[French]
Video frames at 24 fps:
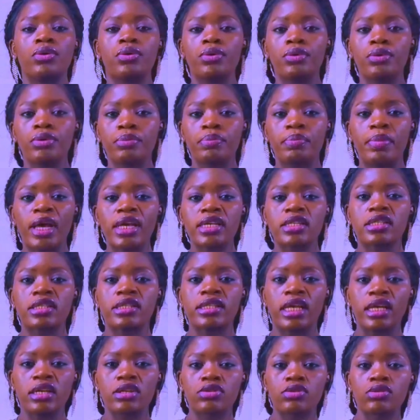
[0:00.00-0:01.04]
Une baisse
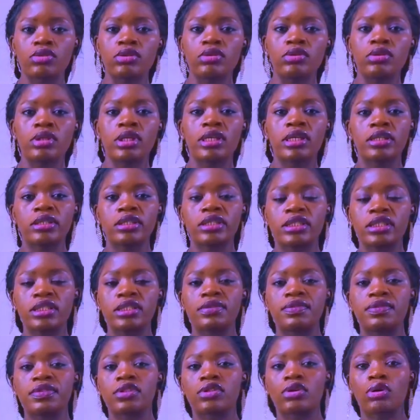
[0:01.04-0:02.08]
d'insuline
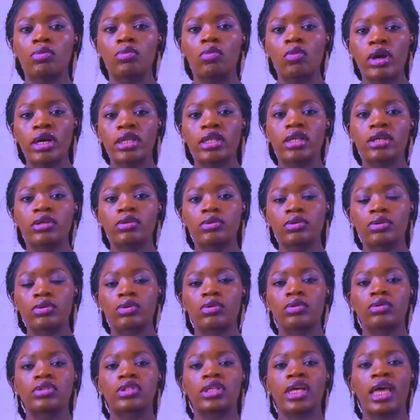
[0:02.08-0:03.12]
signifie que moins de
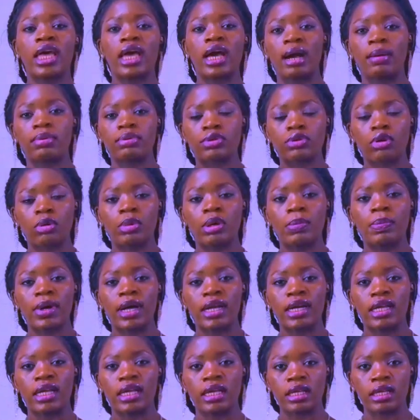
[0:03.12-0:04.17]
glucose est absorbée par
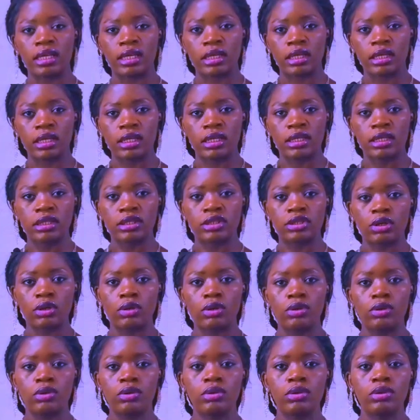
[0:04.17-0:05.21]
les
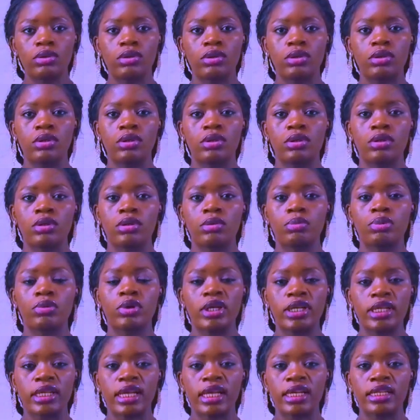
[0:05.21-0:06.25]
cellules pour
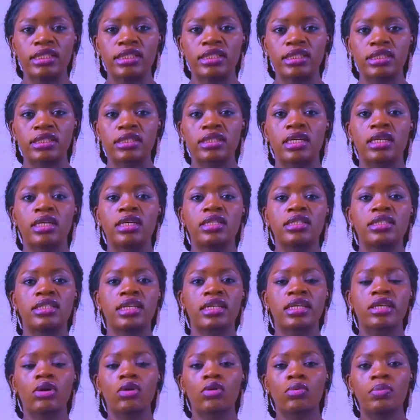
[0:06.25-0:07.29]
l'énergie, ce
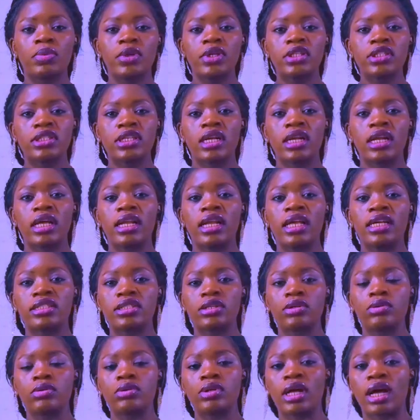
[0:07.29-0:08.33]
qui oblige les
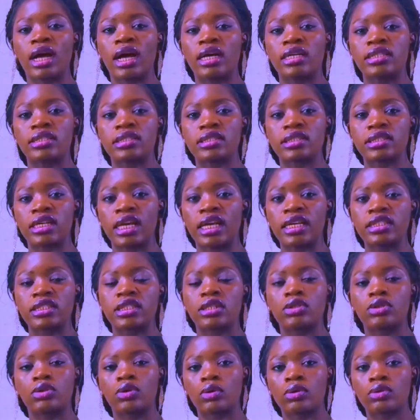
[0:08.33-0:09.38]
cellules à chercher
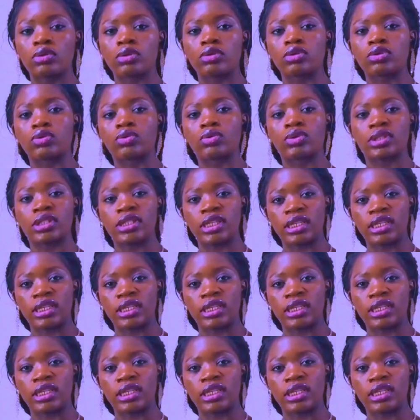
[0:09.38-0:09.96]
d'autres sources